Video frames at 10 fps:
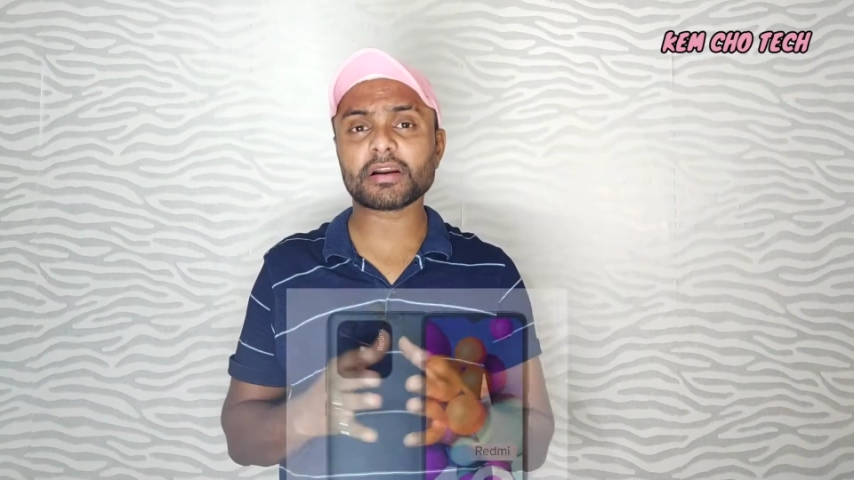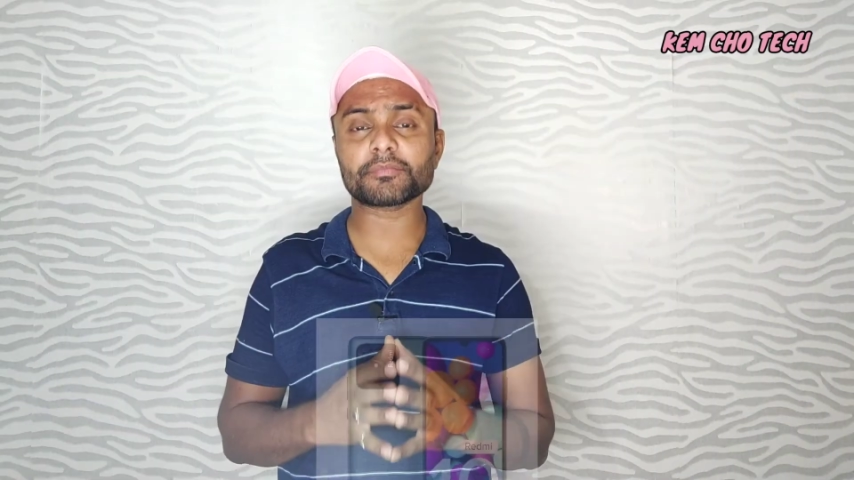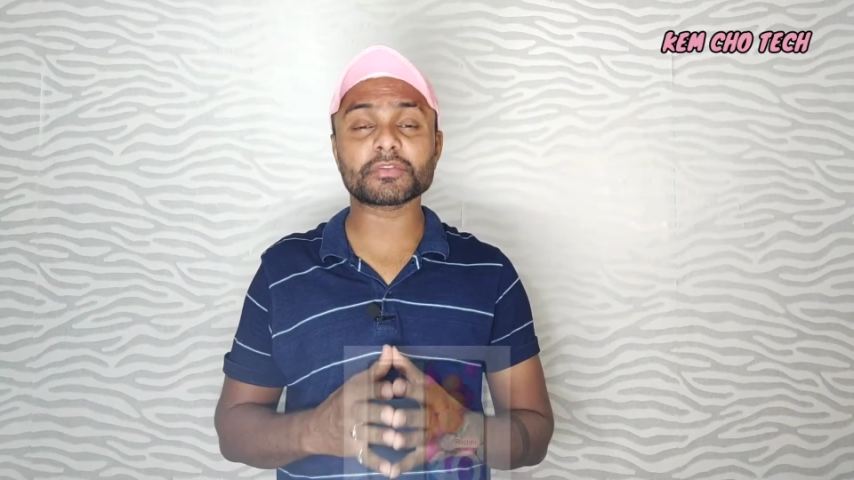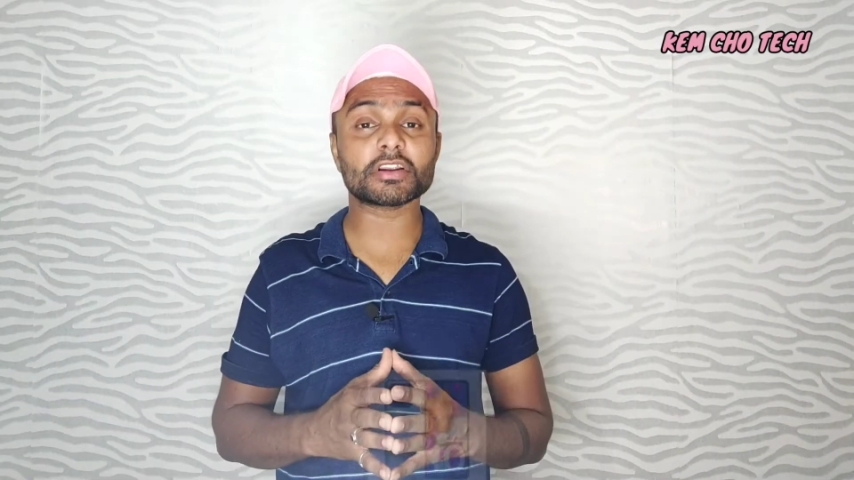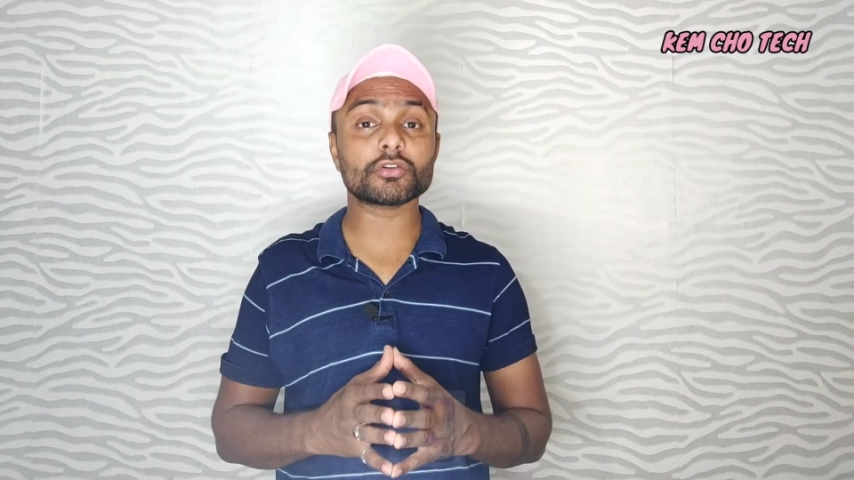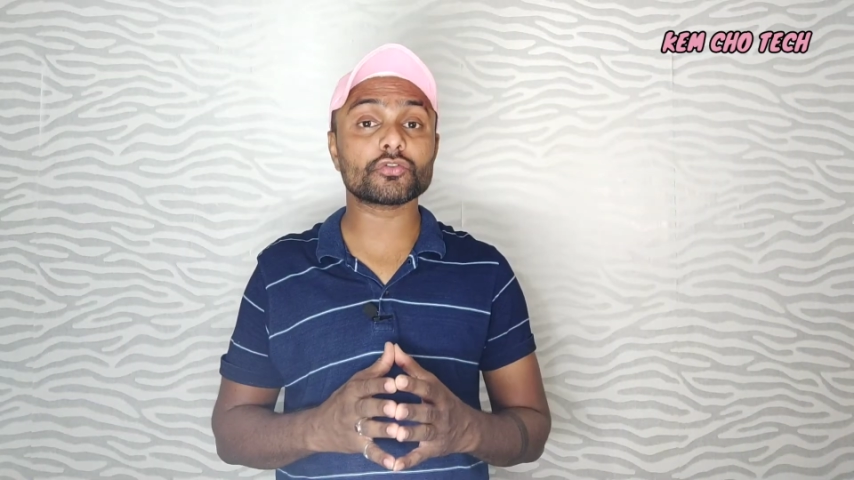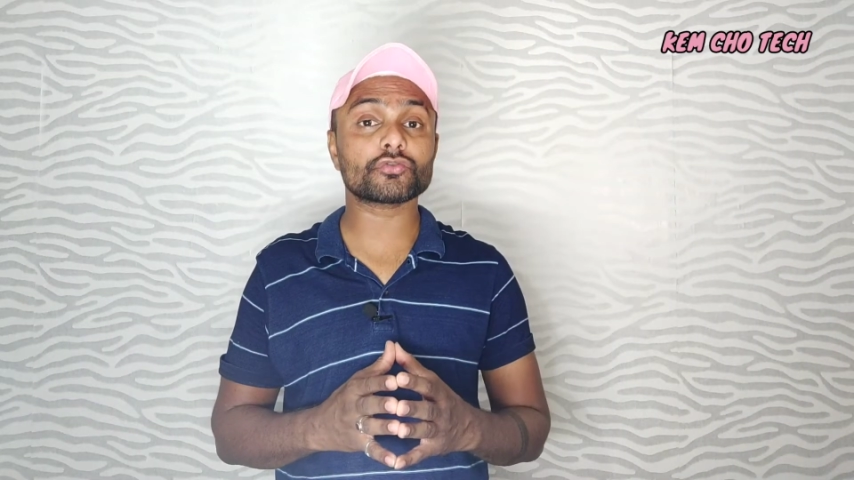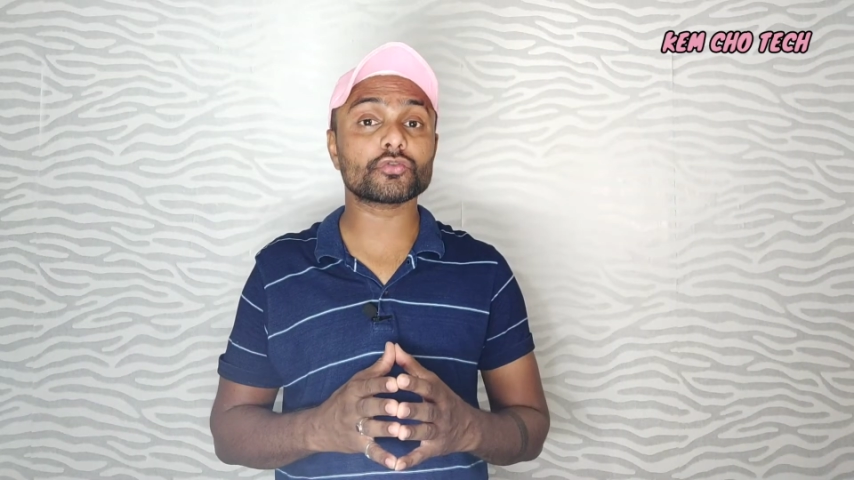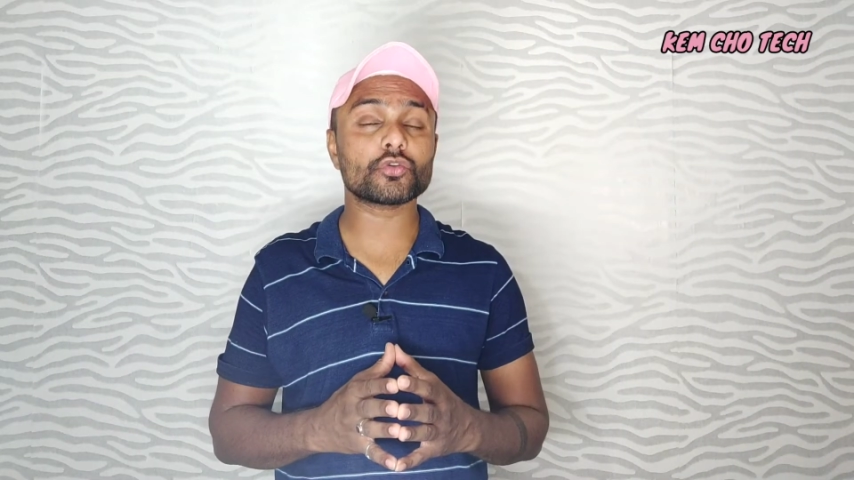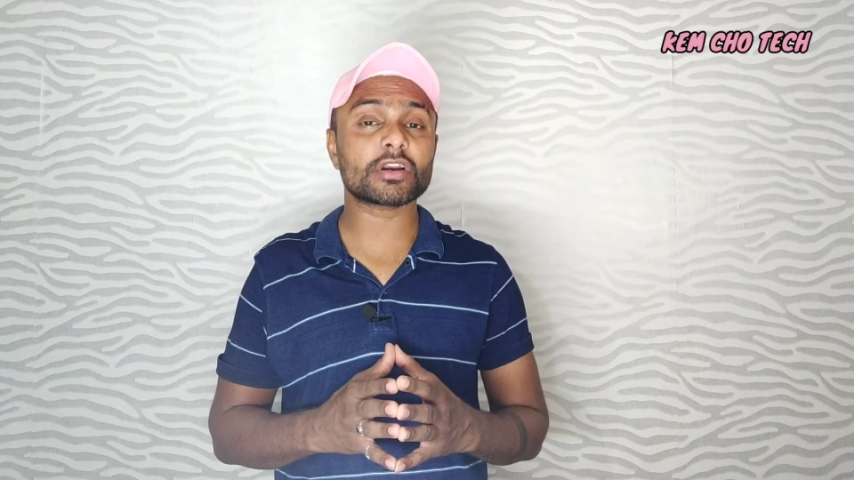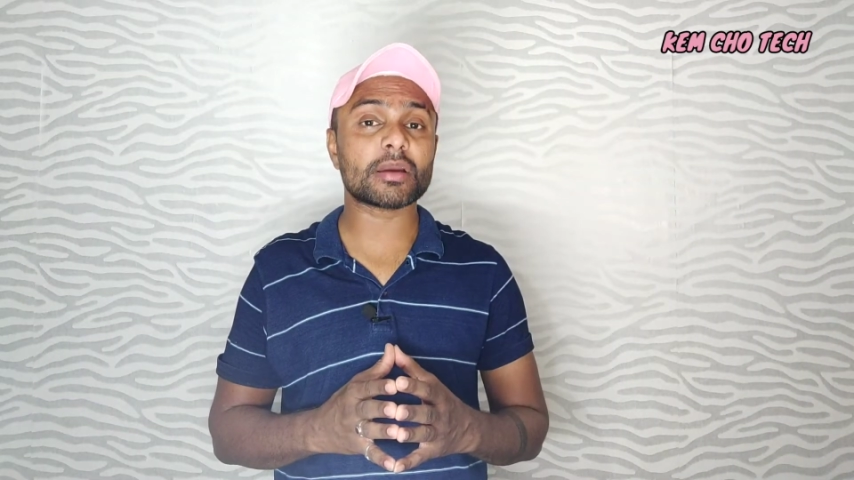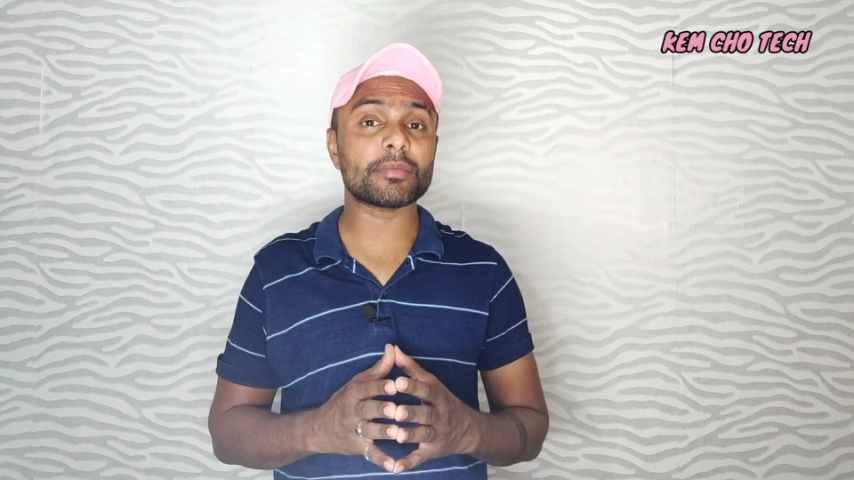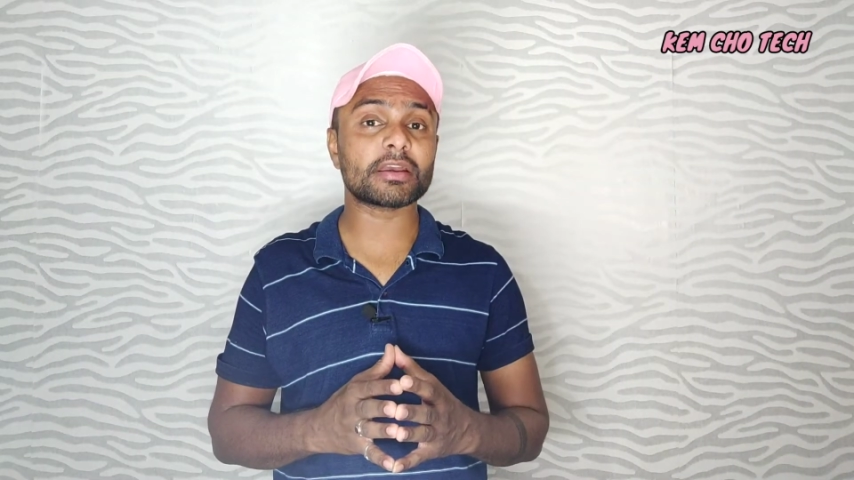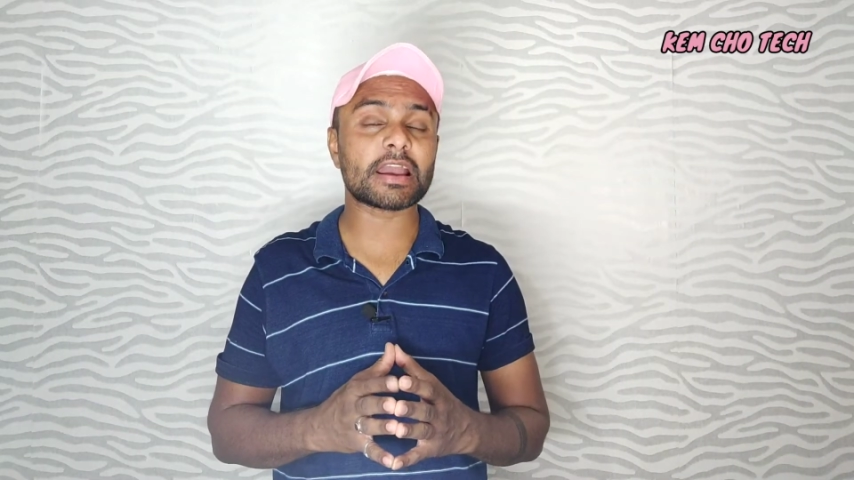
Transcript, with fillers: पर कंपनी ने दोस्तों दो कैमरे